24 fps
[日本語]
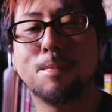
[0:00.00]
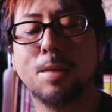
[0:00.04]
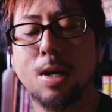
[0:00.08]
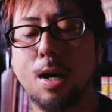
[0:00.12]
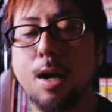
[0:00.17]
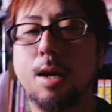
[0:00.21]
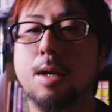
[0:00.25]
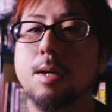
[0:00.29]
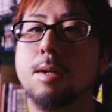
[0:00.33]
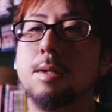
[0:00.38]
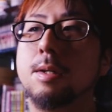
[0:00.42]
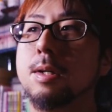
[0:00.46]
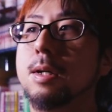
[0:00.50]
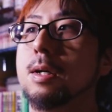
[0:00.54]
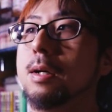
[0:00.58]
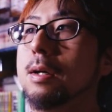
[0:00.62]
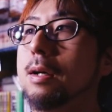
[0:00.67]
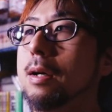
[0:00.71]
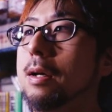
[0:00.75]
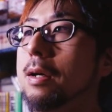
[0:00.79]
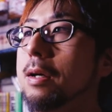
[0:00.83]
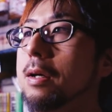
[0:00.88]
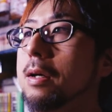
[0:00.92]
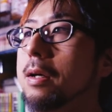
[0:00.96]
はい
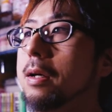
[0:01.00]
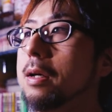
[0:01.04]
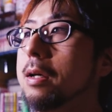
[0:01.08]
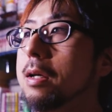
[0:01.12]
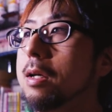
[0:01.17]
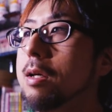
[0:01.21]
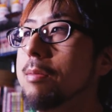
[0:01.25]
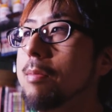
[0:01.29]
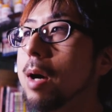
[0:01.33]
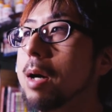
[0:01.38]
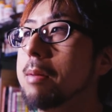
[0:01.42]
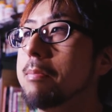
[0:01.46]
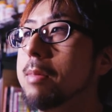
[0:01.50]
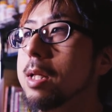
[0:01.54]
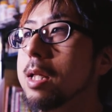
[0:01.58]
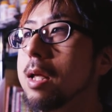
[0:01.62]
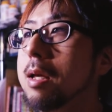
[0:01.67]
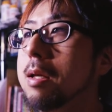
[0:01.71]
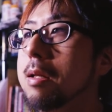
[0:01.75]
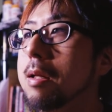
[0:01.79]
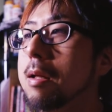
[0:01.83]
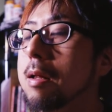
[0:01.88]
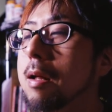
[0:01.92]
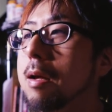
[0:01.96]
えー、今見て
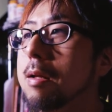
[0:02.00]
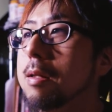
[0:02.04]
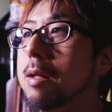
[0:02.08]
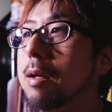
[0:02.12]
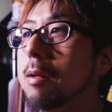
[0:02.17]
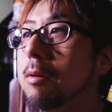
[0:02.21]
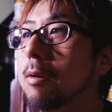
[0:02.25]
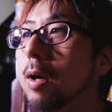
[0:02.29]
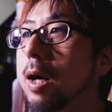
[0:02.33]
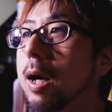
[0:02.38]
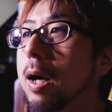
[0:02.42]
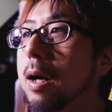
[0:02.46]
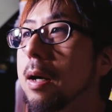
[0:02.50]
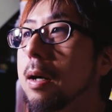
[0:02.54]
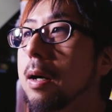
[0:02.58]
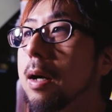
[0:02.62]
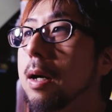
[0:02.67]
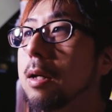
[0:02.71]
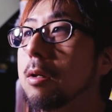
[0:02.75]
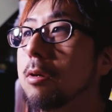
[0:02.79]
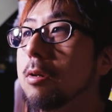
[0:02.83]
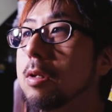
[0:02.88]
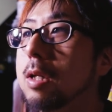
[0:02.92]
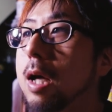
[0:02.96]
いただいたのが
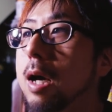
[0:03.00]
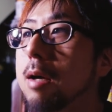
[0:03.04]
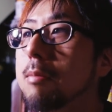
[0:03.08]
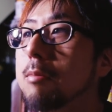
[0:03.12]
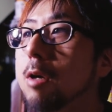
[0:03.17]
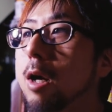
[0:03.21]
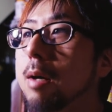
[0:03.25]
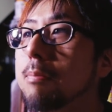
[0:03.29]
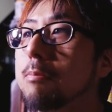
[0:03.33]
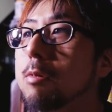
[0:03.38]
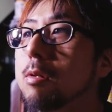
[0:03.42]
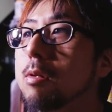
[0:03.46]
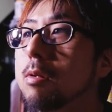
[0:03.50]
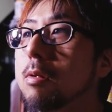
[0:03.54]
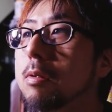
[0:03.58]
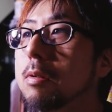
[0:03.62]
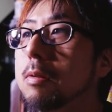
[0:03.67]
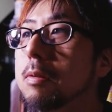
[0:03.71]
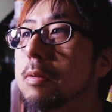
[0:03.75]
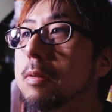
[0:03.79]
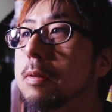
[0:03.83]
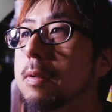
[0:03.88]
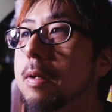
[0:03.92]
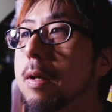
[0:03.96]
あのタイムラプスっ
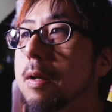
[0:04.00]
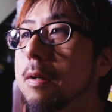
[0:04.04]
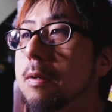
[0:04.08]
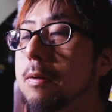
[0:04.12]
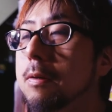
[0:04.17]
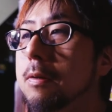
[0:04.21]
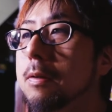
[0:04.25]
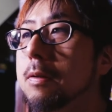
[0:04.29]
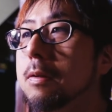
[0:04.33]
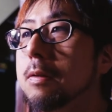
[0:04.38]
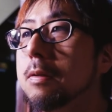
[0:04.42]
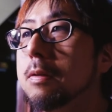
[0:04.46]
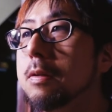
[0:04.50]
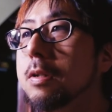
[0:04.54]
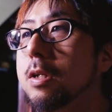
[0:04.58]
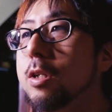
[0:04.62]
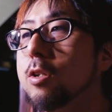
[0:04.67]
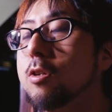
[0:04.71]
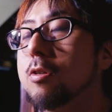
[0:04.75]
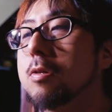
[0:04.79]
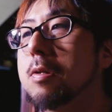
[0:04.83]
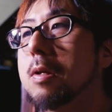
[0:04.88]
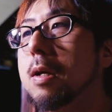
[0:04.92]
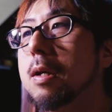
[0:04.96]
ていう技
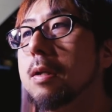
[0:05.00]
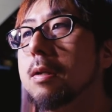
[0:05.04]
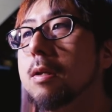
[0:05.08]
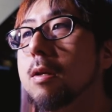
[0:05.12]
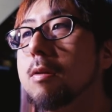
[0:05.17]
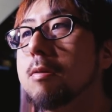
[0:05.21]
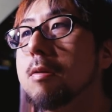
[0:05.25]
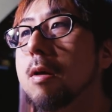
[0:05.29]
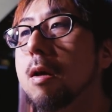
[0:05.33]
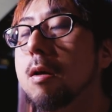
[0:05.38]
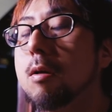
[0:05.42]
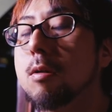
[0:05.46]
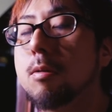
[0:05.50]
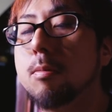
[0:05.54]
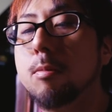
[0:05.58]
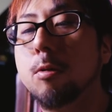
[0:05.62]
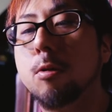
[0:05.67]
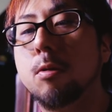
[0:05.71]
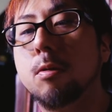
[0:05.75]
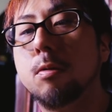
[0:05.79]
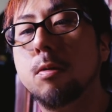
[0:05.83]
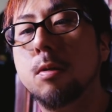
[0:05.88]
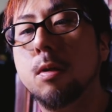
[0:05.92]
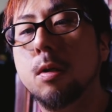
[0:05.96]
術なんですけれど
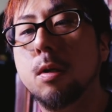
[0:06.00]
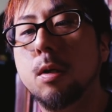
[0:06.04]
も、